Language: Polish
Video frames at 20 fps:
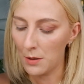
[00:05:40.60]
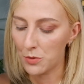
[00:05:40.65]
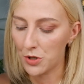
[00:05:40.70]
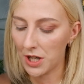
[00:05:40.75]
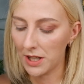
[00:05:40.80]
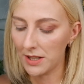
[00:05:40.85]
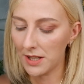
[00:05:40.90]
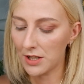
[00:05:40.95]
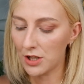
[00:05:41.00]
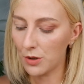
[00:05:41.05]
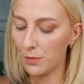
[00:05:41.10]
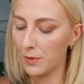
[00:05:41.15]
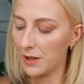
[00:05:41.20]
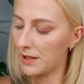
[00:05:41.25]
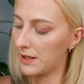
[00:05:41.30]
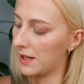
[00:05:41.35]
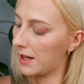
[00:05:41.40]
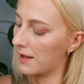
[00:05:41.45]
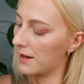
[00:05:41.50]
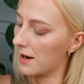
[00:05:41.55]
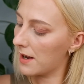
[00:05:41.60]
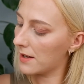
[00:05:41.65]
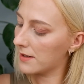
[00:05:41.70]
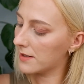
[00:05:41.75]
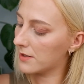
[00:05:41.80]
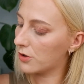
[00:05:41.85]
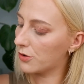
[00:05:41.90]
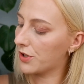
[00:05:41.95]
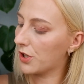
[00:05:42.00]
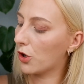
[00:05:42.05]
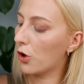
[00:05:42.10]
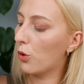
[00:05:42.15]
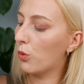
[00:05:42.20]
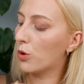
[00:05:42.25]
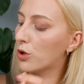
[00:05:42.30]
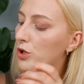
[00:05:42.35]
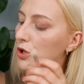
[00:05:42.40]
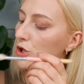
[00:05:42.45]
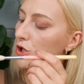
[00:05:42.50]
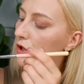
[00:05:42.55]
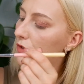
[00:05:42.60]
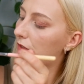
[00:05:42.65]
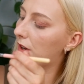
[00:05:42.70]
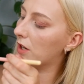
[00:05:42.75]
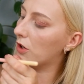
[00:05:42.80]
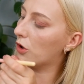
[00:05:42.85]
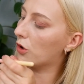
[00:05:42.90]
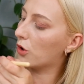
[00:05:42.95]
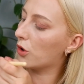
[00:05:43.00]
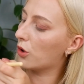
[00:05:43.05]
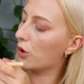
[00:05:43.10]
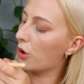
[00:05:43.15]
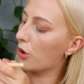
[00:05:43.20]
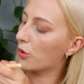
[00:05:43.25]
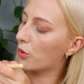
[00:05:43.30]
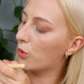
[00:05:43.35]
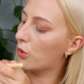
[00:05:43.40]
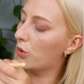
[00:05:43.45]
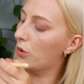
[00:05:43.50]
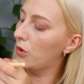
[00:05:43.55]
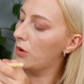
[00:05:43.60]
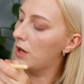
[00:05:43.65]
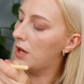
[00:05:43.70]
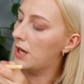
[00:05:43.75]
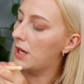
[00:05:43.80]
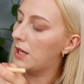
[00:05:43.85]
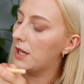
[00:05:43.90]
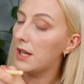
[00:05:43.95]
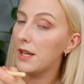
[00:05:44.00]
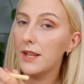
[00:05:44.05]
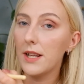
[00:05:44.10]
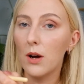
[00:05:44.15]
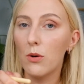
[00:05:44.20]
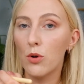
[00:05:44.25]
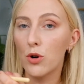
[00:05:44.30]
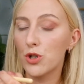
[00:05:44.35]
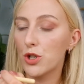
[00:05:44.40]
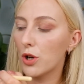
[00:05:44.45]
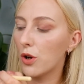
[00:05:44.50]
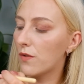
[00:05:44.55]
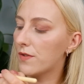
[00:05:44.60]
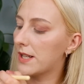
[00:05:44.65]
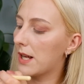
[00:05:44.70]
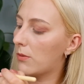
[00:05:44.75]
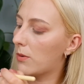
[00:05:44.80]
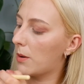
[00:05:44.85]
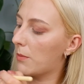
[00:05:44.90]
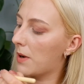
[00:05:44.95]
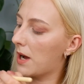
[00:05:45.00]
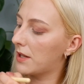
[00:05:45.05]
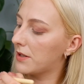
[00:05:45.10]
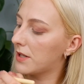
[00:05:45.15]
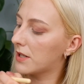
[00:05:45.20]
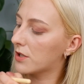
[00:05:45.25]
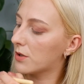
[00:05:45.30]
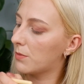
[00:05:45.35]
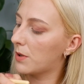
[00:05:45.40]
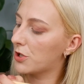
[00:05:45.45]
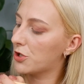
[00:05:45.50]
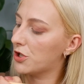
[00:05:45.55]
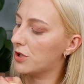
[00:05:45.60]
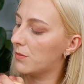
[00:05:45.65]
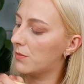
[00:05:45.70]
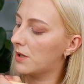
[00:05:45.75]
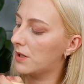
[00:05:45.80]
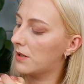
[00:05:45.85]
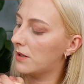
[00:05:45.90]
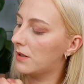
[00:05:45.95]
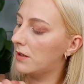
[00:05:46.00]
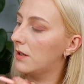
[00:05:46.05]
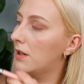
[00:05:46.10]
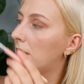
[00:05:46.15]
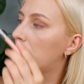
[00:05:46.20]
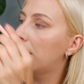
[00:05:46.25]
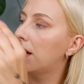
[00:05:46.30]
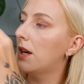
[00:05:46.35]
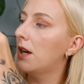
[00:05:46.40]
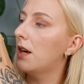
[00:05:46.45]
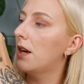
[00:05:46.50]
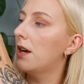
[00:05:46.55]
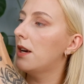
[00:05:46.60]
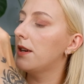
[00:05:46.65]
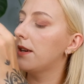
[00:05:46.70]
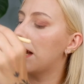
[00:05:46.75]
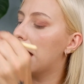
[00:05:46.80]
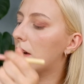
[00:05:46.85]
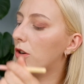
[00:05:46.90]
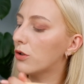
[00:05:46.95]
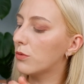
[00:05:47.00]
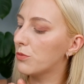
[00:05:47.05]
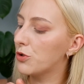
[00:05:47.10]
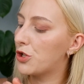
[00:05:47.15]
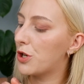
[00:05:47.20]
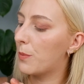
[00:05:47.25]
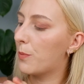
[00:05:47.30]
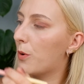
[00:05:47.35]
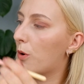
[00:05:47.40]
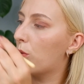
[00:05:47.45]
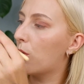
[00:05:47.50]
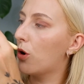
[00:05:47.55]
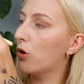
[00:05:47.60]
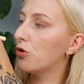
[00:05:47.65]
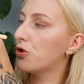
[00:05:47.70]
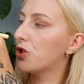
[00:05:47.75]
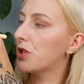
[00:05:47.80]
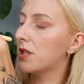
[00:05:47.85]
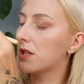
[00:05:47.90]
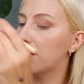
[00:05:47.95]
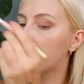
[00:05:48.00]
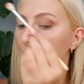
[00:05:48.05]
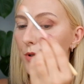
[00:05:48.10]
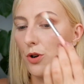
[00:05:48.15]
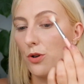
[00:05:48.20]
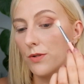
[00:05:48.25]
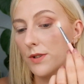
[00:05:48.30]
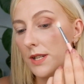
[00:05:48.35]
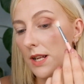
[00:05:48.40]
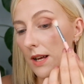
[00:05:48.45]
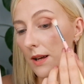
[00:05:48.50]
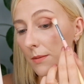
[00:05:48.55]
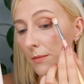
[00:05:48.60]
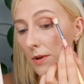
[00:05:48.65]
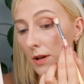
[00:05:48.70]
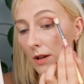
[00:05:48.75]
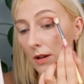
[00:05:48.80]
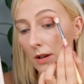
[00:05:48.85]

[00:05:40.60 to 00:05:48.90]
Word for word: Przejdę sobie teraz do tego łososiowego koloru i nałożę go w załamanie. Zobaczymy jak on mi się połączy z tym brązem.